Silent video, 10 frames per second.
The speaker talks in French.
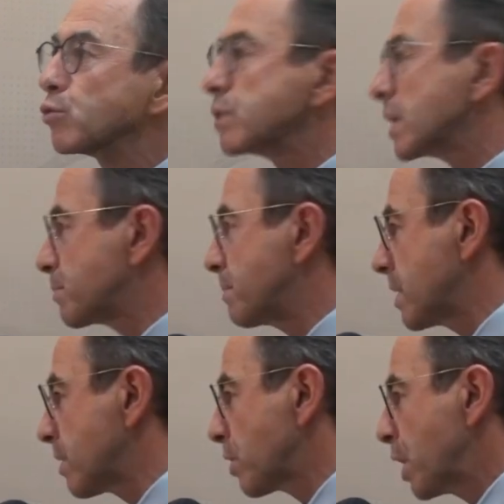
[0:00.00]
a
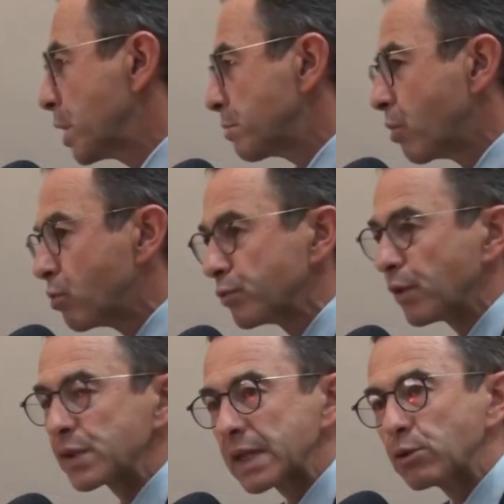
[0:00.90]
enthousiasmé euh, beaucoup
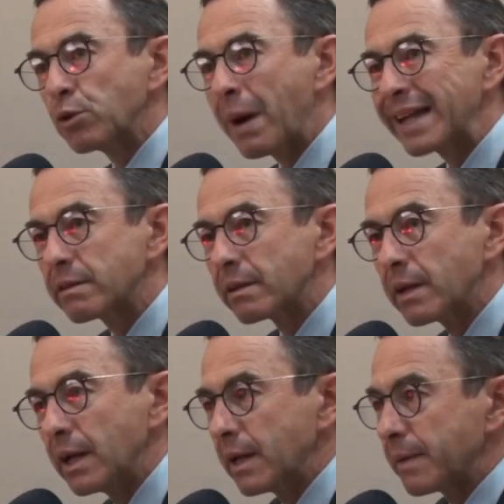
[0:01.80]
de Français de droite.
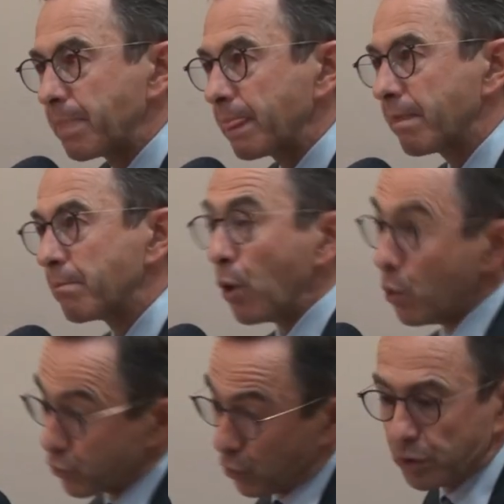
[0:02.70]

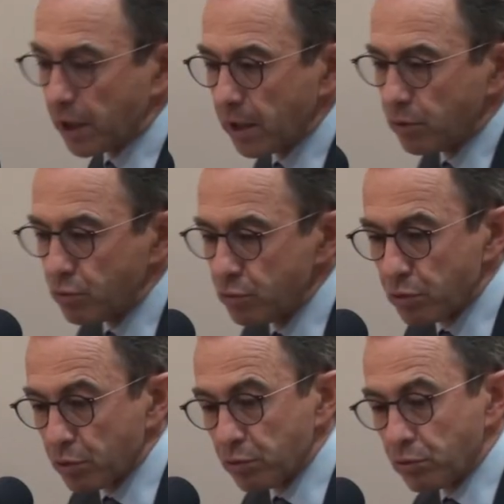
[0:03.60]
Bon, on sortait
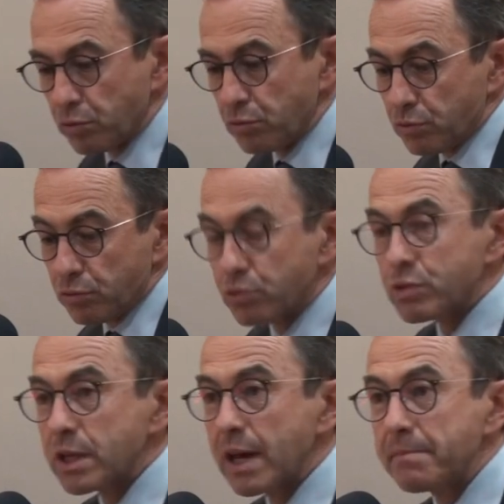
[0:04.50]
du euh,
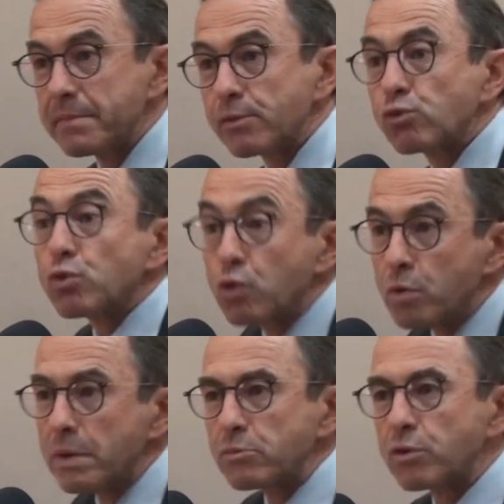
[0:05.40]
deuxième,
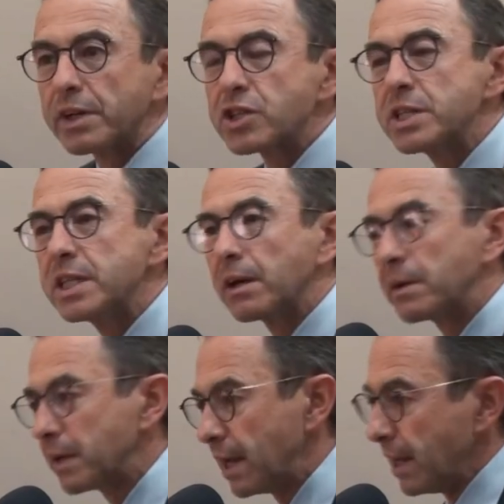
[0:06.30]
second même devrais-je
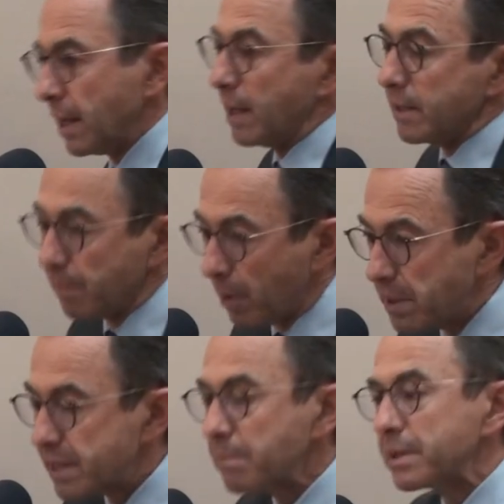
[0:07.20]
dire,
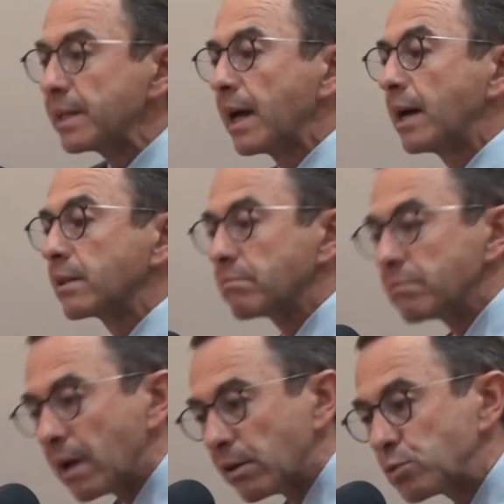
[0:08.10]
premier septennat
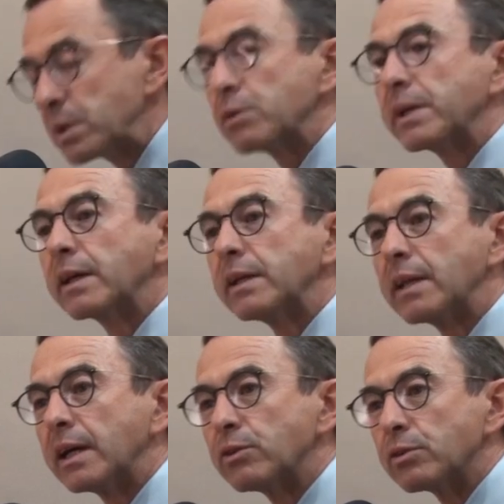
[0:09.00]
ensuite le
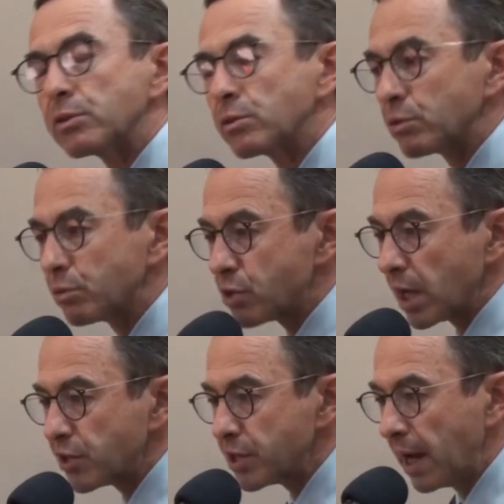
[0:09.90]
quinquennat de,
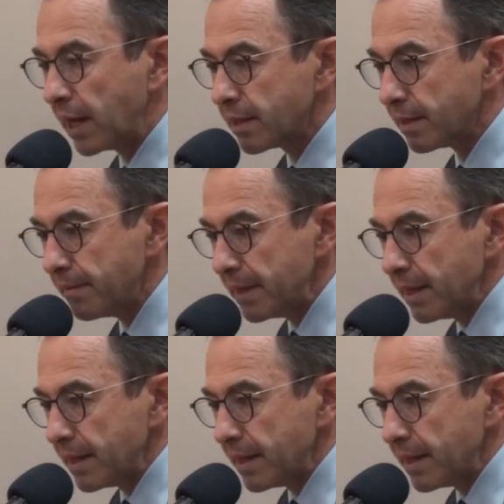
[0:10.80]
Jacques Chirac.